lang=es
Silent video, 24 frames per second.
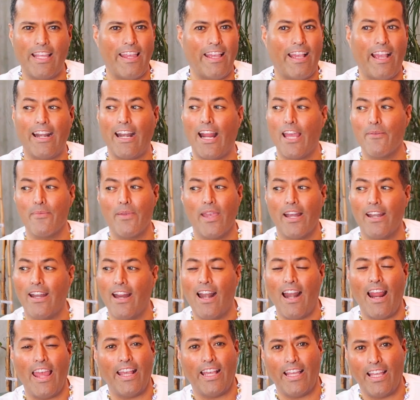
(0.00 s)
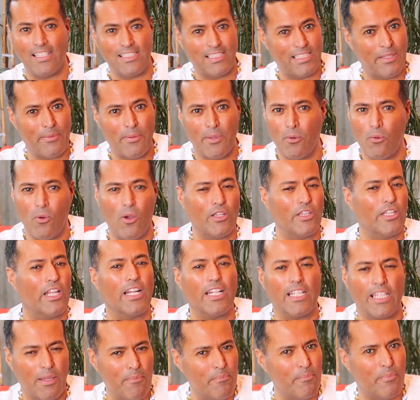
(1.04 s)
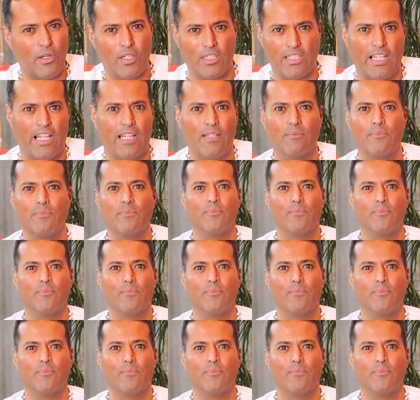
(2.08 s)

Que digan, ahí viene la hija de Stevie Wonder, ¿qué importa?